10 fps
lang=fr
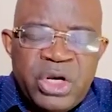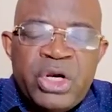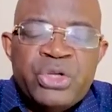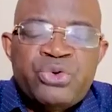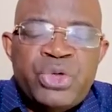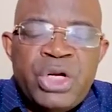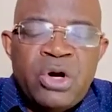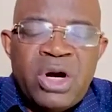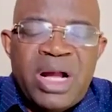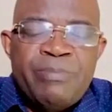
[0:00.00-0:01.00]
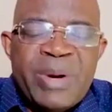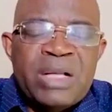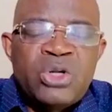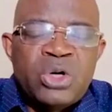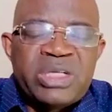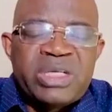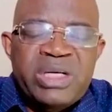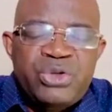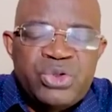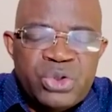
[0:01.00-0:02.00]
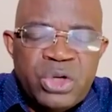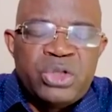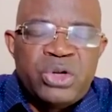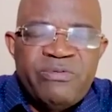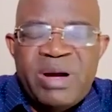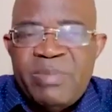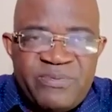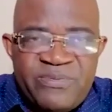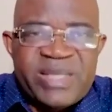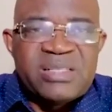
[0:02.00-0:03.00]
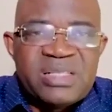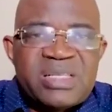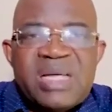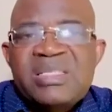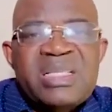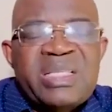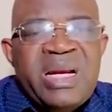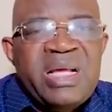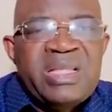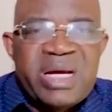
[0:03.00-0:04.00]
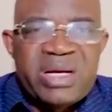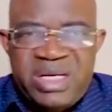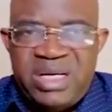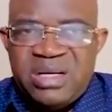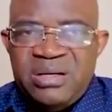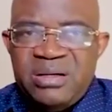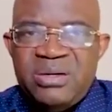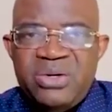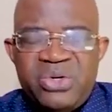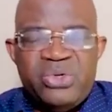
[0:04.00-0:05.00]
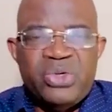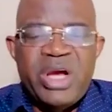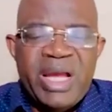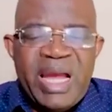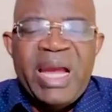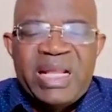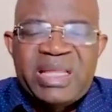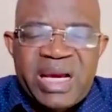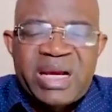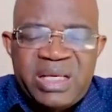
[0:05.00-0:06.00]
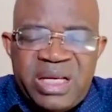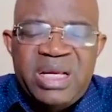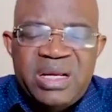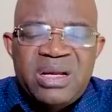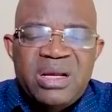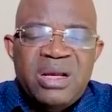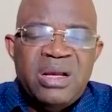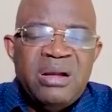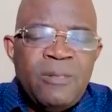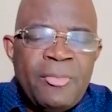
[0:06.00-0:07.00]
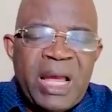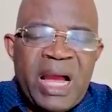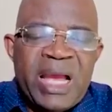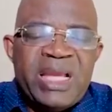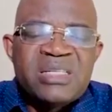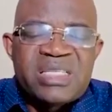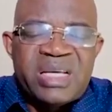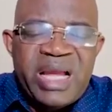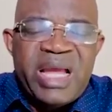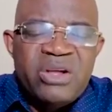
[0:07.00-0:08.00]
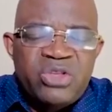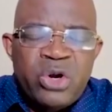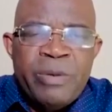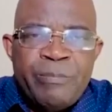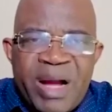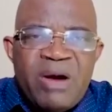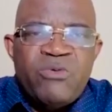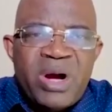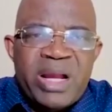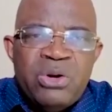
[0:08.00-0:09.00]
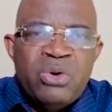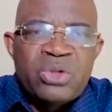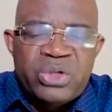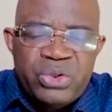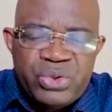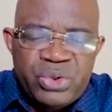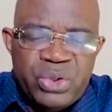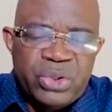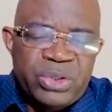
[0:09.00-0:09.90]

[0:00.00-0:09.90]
Tu n'auras pas d'autre Dieu devant ma face. » Ça, c'est un interdit. Dieu interdit à Israël de ne pas avoir un autre Dieu